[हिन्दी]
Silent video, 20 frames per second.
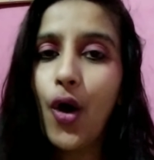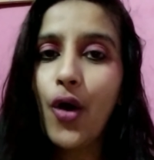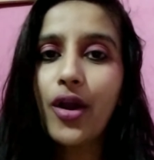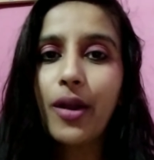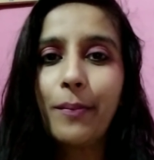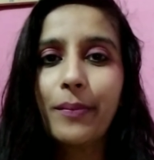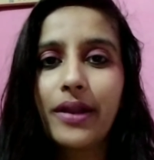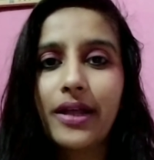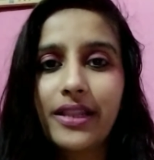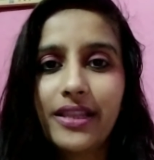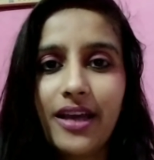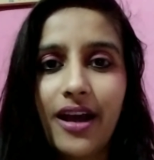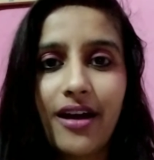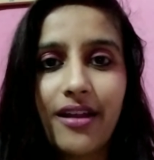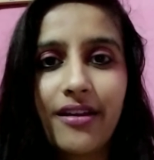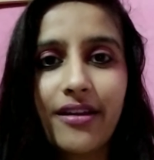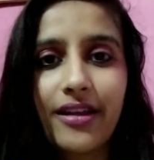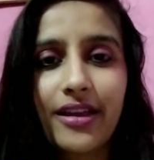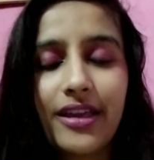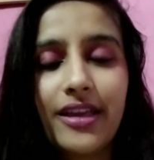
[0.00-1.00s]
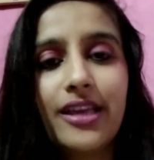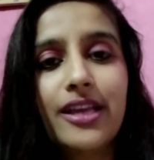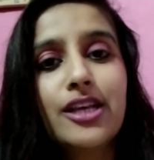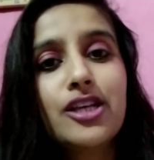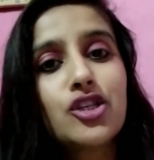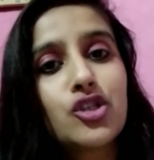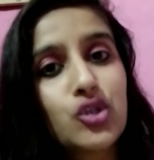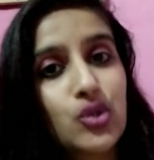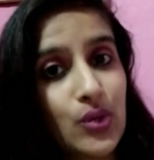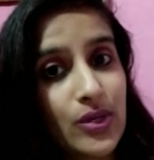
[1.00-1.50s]
और अपना ध्यान
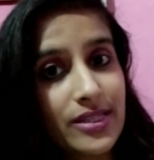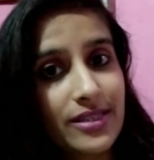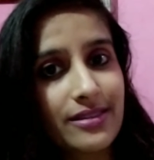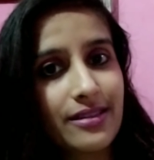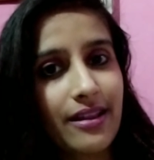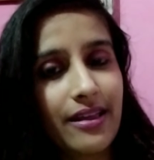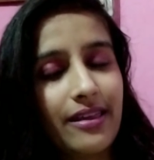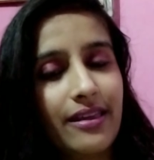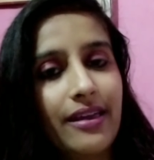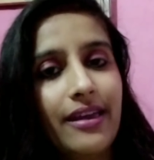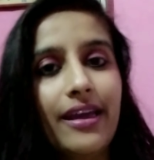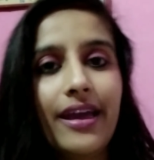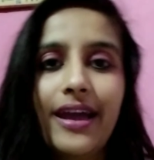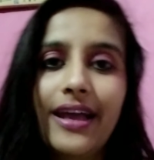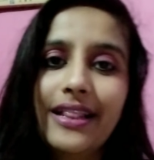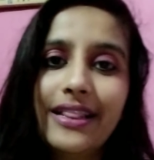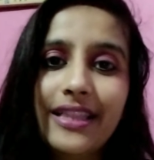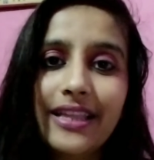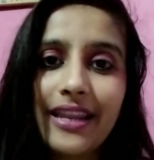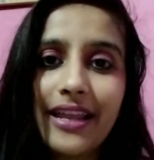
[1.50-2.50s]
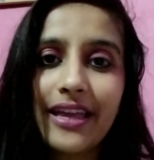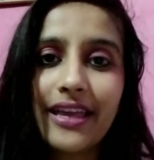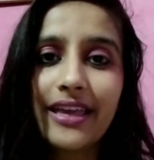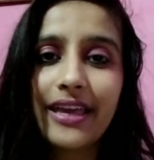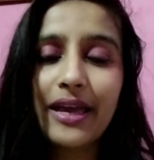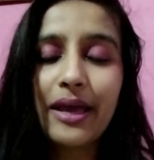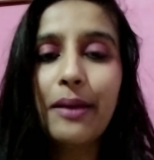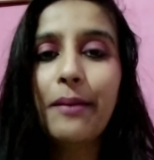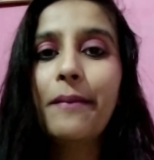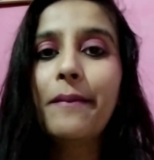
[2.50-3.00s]
रखिए स्वस्थ रहिए हेल्दी
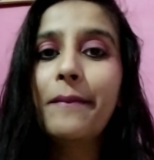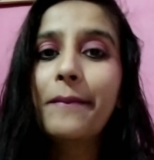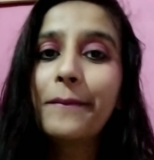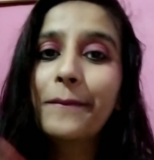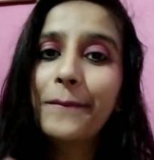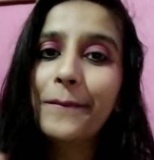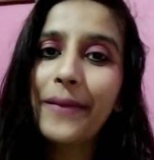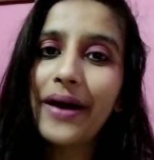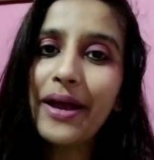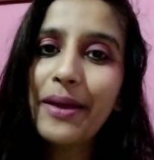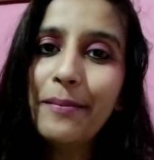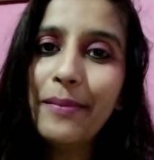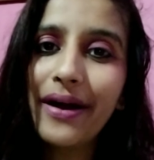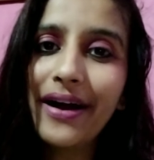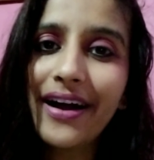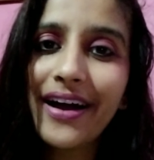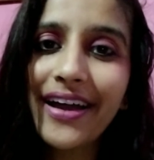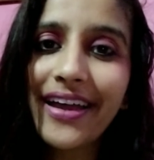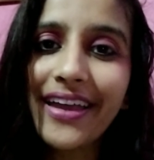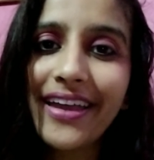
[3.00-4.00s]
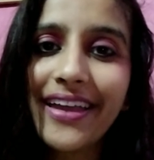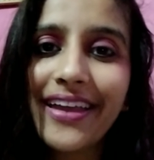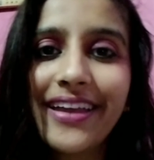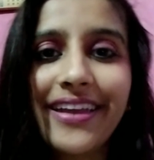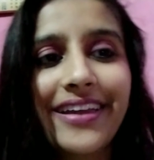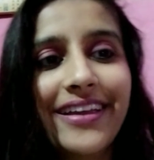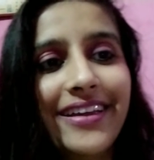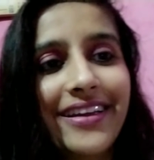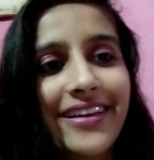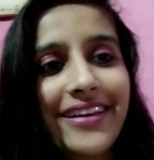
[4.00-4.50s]
रहिए बाय
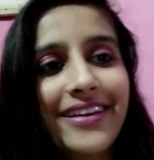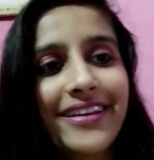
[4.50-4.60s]
बाय